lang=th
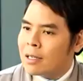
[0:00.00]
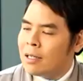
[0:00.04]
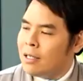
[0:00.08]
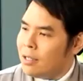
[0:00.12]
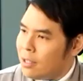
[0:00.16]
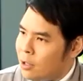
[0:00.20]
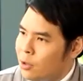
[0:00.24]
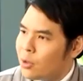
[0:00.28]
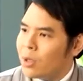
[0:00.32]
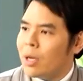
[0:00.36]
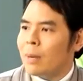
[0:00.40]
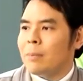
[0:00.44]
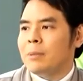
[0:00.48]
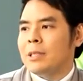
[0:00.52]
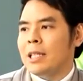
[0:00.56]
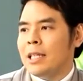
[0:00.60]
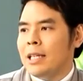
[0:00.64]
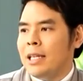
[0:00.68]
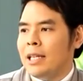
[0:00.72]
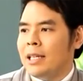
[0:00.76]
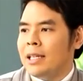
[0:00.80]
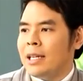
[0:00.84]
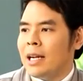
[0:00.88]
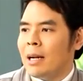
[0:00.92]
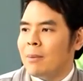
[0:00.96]
ขึ้นอยู่กับช
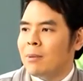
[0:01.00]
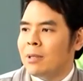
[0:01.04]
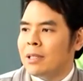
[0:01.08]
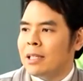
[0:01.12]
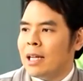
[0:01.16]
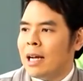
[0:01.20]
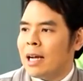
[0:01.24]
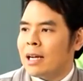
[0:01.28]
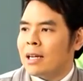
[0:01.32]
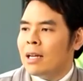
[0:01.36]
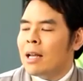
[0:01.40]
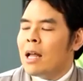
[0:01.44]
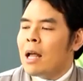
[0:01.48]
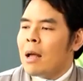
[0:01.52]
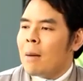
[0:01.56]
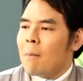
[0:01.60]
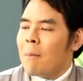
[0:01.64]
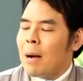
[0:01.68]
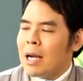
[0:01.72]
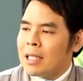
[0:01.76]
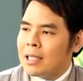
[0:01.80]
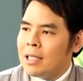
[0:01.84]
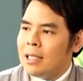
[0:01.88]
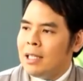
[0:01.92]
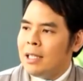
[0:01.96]
นิดครับคุณตั๊ก
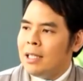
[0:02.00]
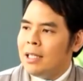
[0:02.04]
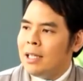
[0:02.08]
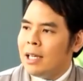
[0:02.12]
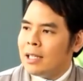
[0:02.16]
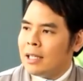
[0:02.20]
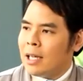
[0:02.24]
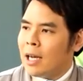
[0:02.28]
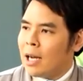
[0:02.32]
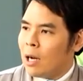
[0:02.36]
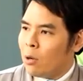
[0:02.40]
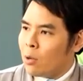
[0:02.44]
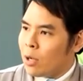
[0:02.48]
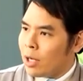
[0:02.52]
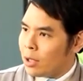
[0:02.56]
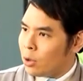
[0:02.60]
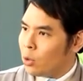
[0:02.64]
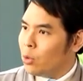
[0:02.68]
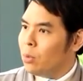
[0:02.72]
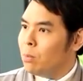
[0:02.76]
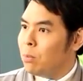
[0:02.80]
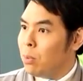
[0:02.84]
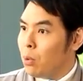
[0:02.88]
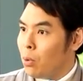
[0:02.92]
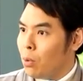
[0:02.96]
บางชนิดเนี่ยถ้าเขากระ
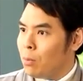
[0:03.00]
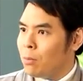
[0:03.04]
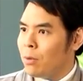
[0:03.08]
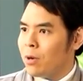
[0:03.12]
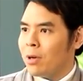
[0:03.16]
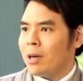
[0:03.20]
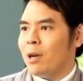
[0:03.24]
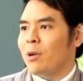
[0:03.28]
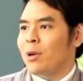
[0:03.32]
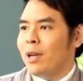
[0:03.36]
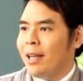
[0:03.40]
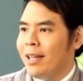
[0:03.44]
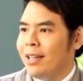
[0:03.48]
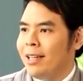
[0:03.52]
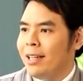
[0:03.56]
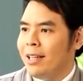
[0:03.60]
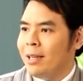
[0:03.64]
ตุ้นภูมิของเราได้